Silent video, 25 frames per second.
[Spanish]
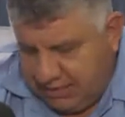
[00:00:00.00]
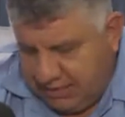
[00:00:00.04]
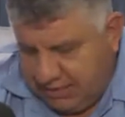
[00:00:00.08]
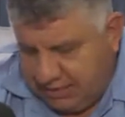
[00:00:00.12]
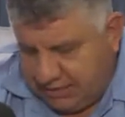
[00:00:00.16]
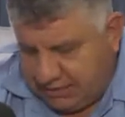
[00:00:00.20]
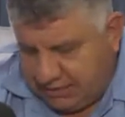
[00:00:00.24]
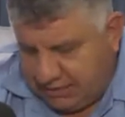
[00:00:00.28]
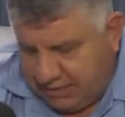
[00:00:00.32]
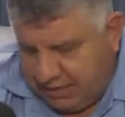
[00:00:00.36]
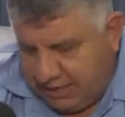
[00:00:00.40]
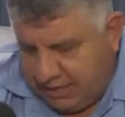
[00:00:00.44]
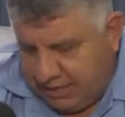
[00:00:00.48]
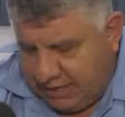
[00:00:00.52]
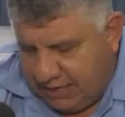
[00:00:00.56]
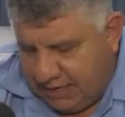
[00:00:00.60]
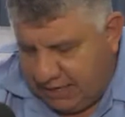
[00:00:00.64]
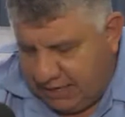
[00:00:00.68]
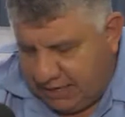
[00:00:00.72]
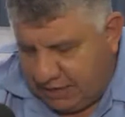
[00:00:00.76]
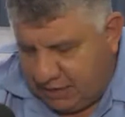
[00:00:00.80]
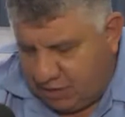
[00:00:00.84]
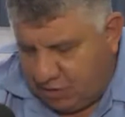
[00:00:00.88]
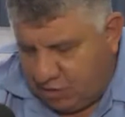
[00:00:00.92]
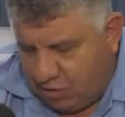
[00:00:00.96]

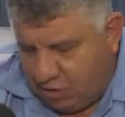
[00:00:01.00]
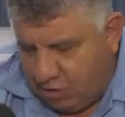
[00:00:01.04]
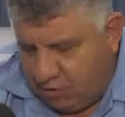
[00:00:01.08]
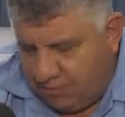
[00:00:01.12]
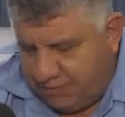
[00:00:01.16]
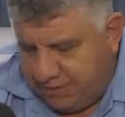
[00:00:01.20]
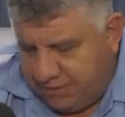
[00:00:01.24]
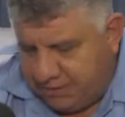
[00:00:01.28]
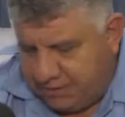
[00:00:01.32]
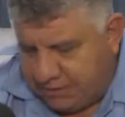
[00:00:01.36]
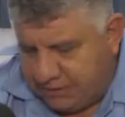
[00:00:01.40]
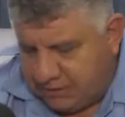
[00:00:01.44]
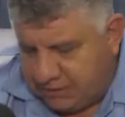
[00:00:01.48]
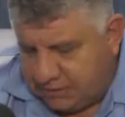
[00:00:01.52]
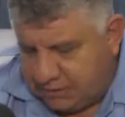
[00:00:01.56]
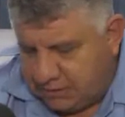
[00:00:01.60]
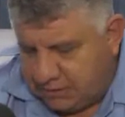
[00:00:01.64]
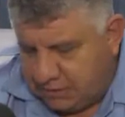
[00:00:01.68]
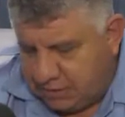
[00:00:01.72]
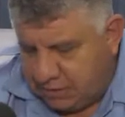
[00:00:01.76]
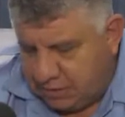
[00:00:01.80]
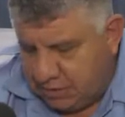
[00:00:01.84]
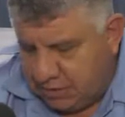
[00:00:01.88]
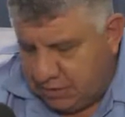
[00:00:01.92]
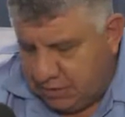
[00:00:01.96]
Esta
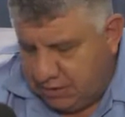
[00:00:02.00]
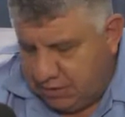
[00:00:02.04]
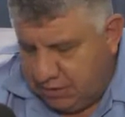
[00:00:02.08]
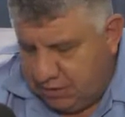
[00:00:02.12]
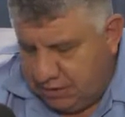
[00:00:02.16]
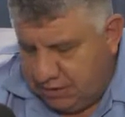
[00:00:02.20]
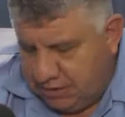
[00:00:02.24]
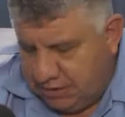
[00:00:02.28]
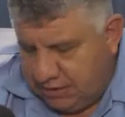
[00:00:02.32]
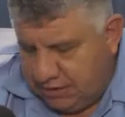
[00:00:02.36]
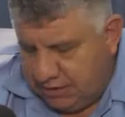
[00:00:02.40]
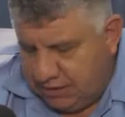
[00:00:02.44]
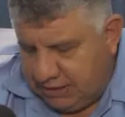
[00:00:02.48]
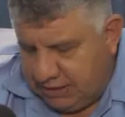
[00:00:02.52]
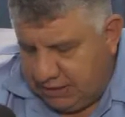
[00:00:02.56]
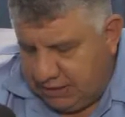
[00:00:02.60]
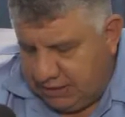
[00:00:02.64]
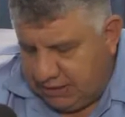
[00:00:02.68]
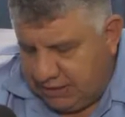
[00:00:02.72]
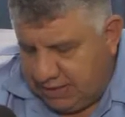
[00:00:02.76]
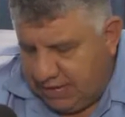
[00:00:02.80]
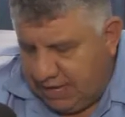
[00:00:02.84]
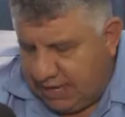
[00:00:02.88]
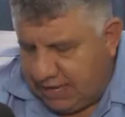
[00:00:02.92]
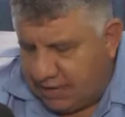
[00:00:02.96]
joven
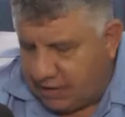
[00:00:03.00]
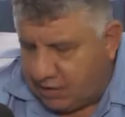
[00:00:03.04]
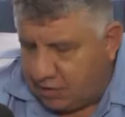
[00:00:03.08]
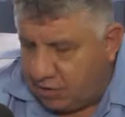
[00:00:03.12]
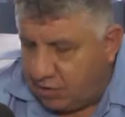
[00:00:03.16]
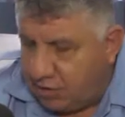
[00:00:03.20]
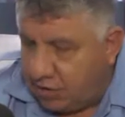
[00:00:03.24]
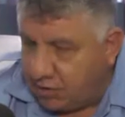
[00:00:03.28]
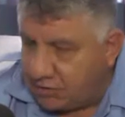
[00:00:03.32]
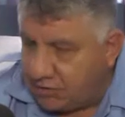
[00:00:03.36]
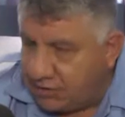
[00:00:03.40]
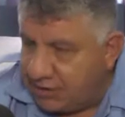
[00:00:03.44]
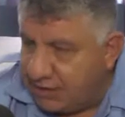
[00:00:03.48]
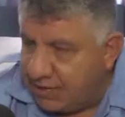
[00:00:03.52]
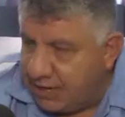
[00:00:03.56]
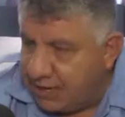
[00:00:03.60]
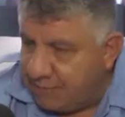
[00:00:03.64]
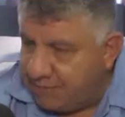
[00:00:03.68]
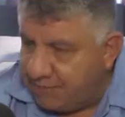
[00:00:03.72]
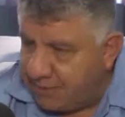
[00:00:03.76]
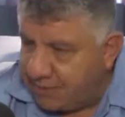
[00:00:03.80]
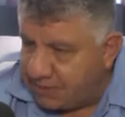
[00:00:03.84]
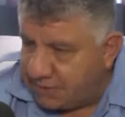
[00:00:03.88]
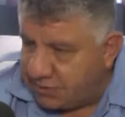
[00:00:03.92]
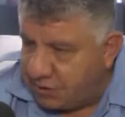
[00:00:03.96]
eh, da a conocer
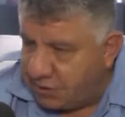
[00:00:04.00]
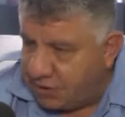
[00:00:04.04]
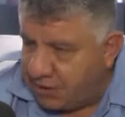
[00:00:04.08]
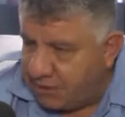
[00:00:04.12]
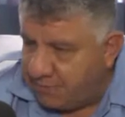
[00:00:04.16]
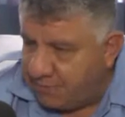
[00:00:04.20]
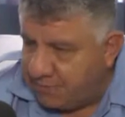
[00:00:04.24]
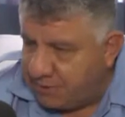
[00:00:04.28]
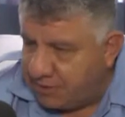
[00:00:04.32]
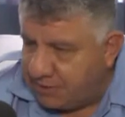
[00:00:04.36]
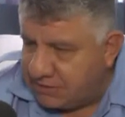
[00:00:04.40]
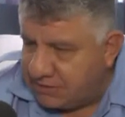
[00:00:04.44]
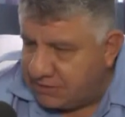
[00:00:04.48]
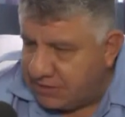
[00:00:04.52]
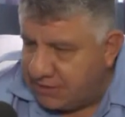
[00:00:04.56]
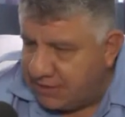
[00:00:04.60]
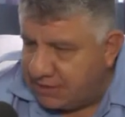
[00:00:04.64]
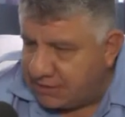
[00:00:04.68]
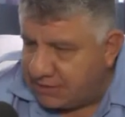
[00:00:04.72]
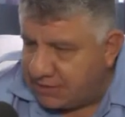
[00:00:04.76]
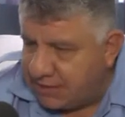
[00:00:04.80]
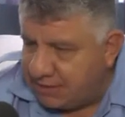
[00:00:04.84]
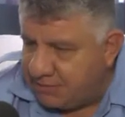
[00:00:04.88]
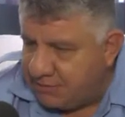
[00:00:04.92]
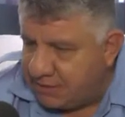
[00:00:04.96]
al personal policial
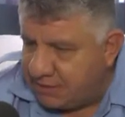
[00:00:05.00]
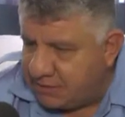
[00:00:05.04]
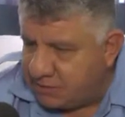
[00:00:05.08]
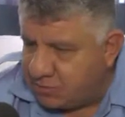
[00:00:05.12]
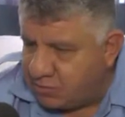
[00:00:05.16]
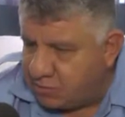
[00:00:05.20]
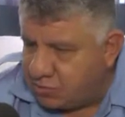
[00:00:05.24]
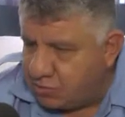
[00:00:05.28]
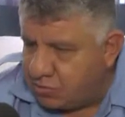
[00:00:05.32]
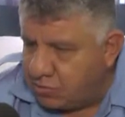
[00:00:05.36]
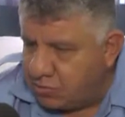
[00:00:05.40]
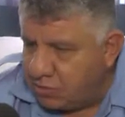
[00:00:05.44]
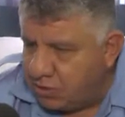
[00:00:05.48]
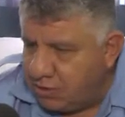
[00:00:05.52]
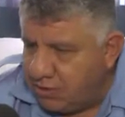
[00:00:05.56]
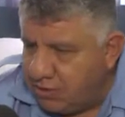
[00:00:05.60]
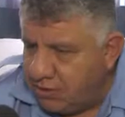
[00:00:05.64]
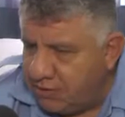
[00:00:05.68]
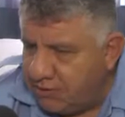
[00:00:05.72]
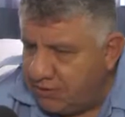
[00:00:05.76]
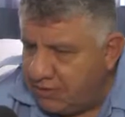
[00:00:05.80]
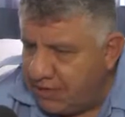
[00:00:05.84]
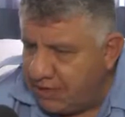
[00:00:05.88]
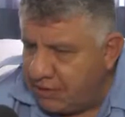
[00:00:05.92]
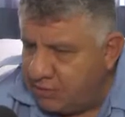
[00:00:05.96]
a través de su
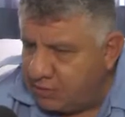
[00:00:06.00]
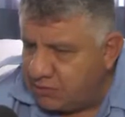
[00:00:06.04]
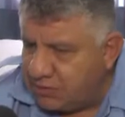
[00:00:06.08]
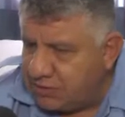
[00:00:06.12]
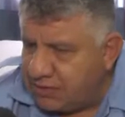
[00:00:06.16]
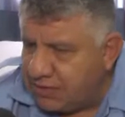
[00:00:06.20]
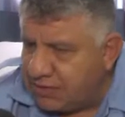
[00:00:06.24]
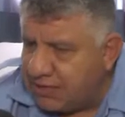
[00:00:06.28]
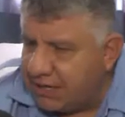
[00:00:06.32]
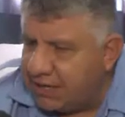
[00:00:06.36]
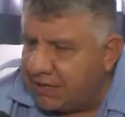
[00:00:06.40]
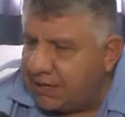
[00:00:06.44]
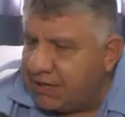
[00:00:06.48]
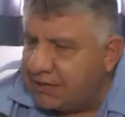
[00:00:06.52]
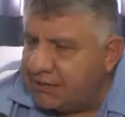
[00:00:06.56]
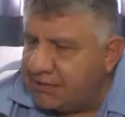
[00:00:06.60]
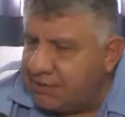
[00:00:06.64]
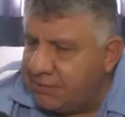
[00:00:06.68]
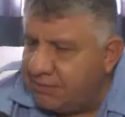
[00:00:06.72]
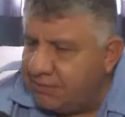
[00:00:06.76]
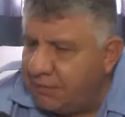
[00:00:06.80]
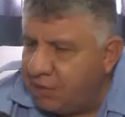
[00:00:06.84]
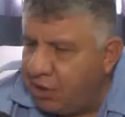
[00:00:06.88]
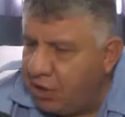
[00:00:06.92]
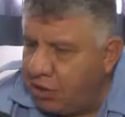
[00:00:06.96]
denuncia que
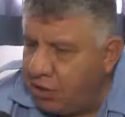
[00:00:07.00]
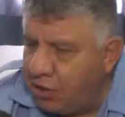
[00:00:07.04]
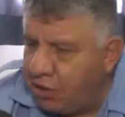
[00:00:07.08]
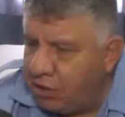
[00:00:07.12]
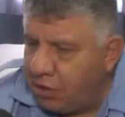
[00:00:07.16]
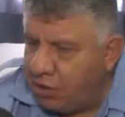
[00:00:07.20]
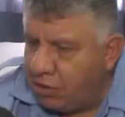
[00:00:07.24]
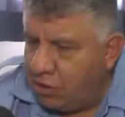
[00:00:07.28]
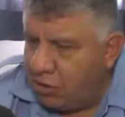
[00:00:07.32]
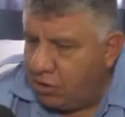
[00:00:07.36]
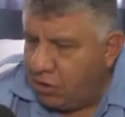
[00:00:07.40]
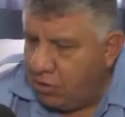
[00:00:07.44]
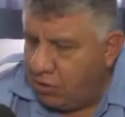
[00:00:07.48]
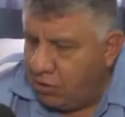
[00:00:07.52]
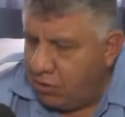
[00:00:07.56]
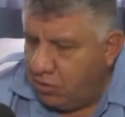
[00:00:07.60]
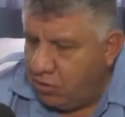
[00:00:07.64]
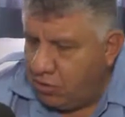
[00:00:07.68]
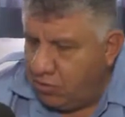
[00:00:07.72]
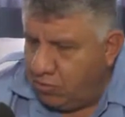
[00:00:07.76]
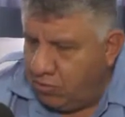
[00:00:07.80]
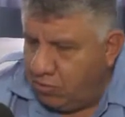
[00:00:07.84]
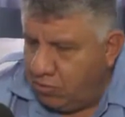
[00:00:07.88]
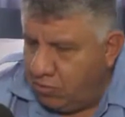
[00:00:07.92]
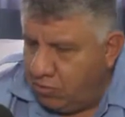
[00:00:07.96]
recibió
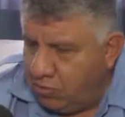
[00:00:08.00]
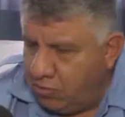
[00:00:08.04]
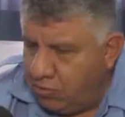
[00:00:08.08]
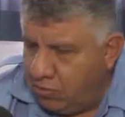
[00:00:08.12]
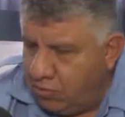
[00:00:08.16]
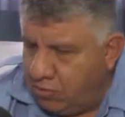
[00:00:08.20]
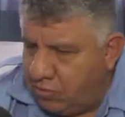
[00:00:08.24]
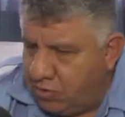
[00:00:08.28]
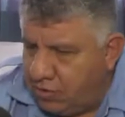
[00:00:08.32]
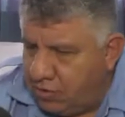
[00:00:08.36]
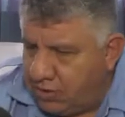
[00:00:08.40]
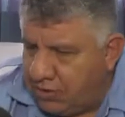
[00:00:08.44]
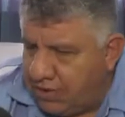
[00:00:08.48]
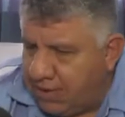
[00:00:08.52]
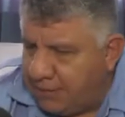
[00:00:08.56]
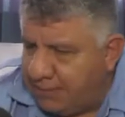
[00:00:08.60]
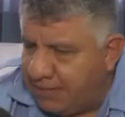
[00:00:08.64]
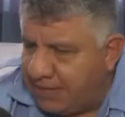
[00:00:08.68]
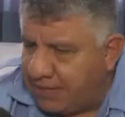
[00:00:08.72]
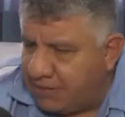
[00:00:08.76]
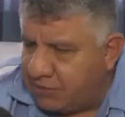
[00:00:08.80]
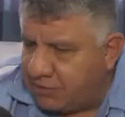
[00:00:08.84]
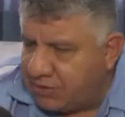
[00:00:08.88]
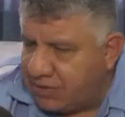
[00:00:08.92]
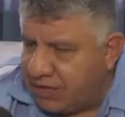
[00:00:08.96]
un
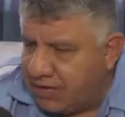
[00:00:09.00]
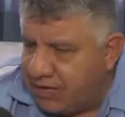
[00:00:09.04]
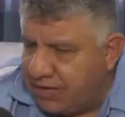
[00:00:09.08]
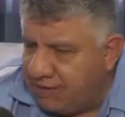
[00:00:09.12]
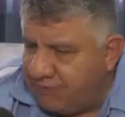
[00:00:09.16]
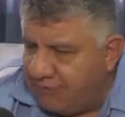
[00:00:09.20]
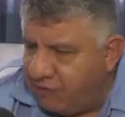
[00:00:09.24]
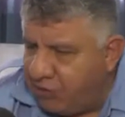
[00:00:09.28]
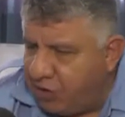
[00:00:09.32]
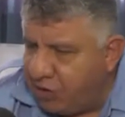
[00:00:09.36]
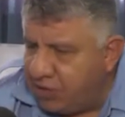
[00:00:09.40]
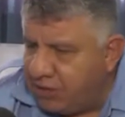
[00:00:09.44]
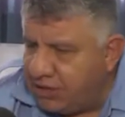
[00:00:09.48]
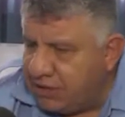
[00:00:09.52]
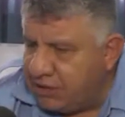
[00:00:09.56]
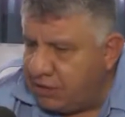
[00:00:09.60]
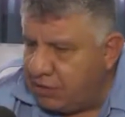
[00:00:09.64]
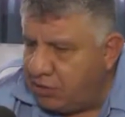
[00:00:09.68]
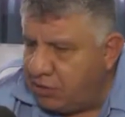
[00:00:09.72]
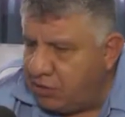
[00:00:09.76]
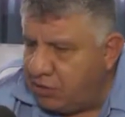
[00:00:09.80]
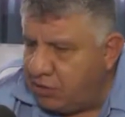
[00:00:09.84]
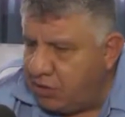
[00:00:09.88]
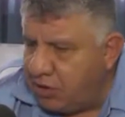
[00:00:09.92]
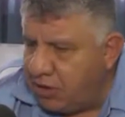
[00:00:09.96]
llamado
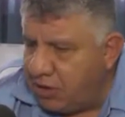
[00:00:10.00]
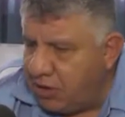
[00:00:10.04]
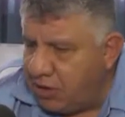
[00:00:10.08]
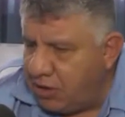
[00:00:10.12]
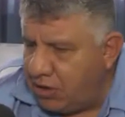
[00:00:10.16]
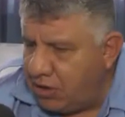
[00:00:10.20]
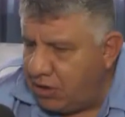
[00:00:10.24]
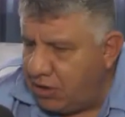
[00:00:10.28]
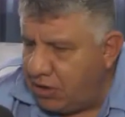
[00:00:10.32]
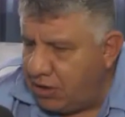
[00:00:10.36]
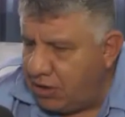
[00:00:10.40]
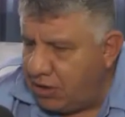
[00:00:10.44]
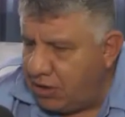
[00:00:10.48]
telefónico,